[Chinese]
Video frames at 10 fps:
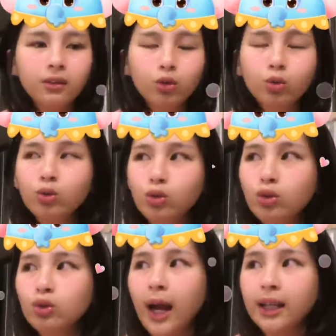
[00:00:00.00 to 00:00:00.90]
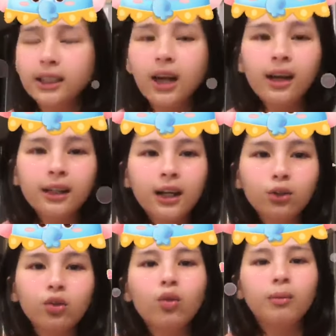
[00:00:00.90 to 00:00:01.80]
出去还是要让大家
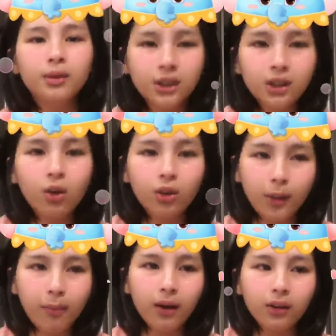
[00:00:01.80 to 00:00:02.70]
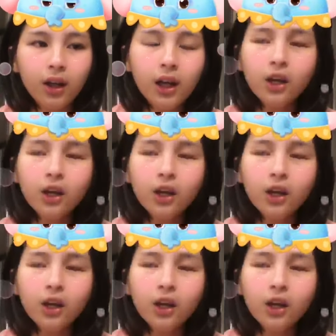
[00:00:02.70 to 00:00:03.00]
觉得我们是有礼貌的，